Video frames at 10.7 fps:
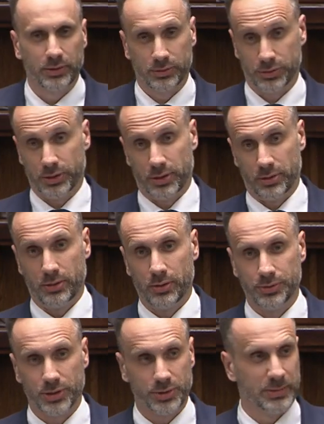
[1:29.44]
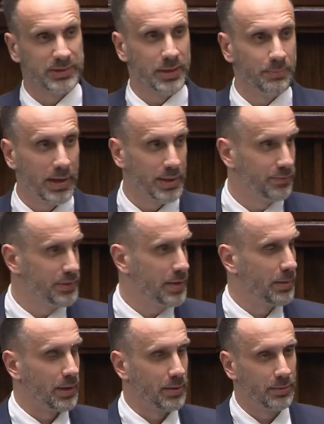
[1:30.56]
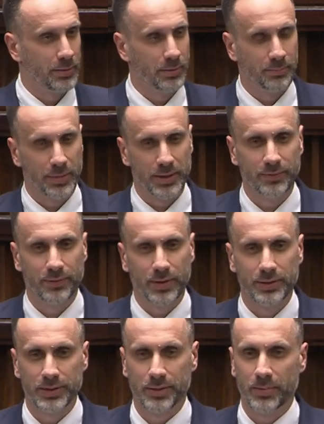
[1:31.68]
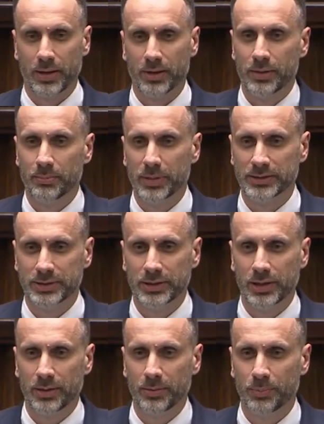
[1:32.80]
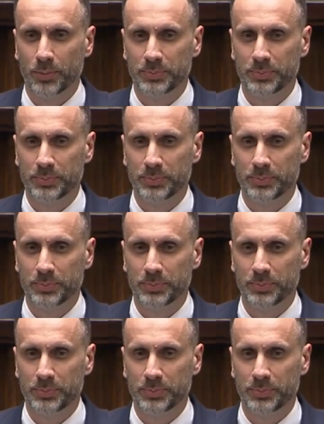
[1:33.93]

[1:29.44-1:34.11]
czy chociażby cen paliw. Nie ma paliwa, Panie nie ma pośle, benzyny po panu